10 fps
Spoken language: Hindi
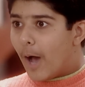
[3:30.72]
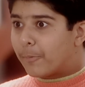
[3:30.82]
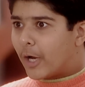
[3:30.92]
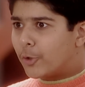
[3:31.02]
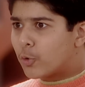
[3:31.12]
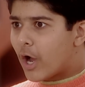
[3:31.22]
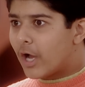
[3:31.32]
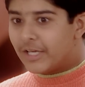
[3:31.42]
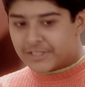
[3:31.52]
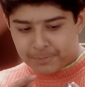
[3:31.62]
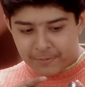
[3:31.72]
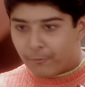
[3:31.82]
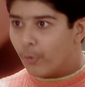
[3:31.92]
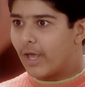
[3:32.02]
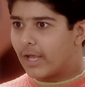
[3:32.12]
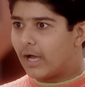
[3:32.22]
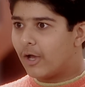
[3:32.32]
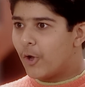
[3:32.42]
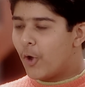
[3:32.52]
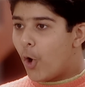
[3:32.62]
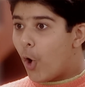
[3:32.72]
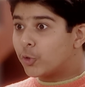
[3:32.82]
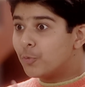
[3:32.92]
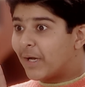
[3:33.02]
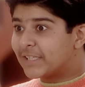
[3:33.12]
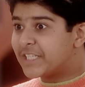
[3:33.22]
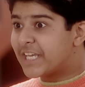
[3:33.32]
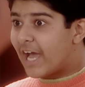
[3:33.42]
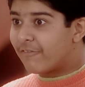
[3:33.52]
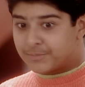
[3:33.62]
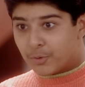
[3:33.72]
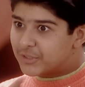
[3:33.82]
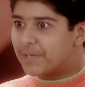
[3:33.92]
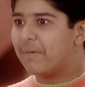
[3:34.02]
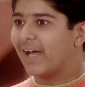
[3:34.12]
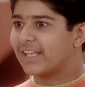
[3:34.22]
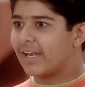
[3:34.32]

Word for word: अब गट्टू काका का इस पर फोन आएगा और तू माता जी की आवाज में उनसे बात